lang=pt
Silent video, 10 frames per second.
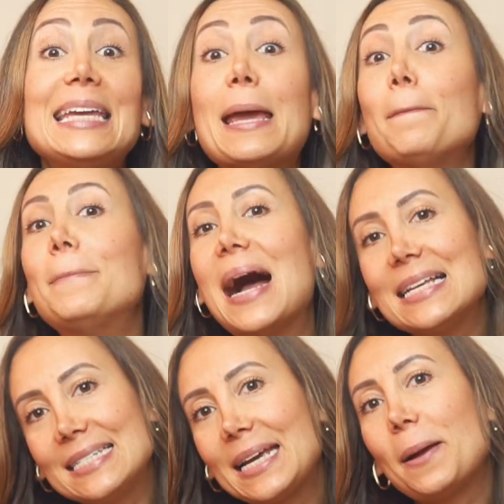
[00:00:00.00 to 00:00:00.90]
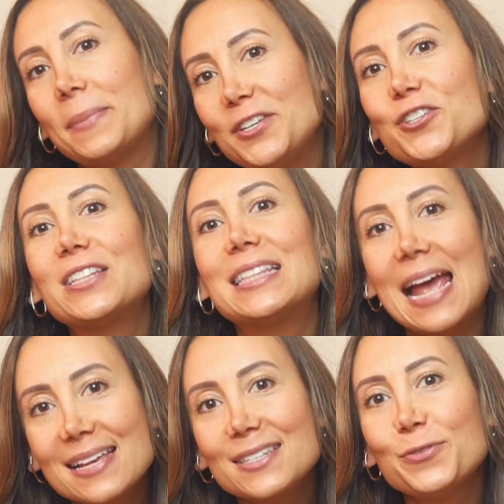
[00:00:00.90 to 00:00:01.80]
E é basicamente
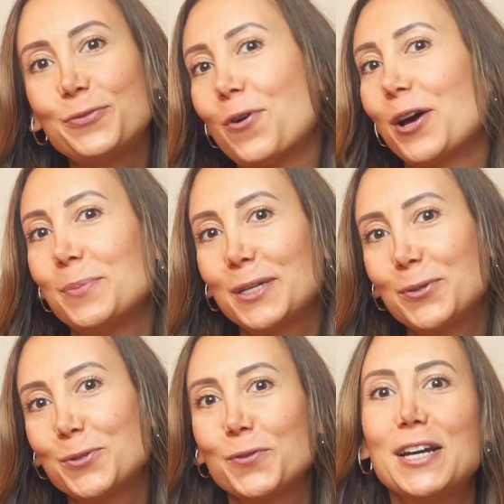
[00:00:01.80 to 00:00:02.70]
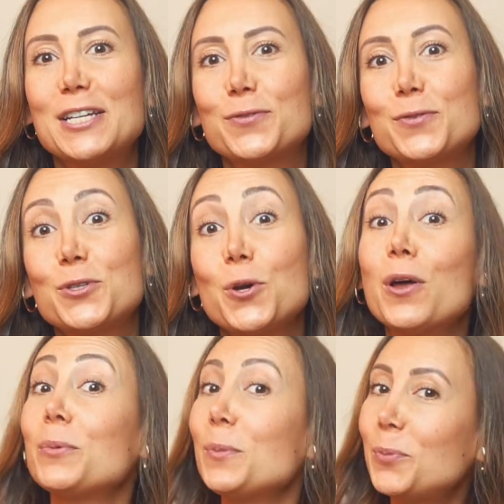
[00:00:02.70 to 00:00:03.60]
dessa forma que os florais
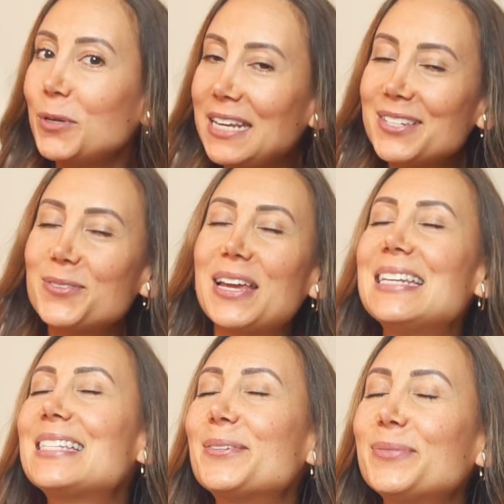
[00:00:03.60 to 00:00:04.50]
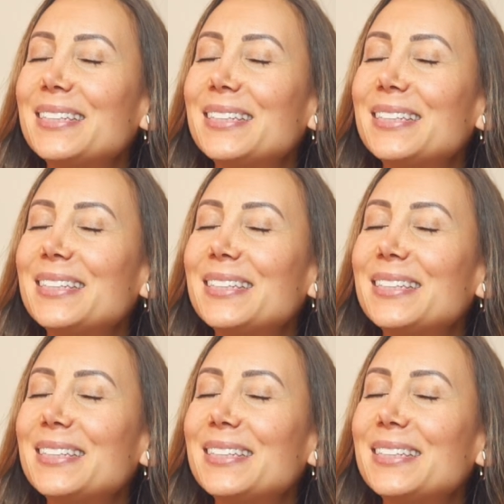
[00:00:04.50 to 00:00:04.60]
funcionam e por isso que eles são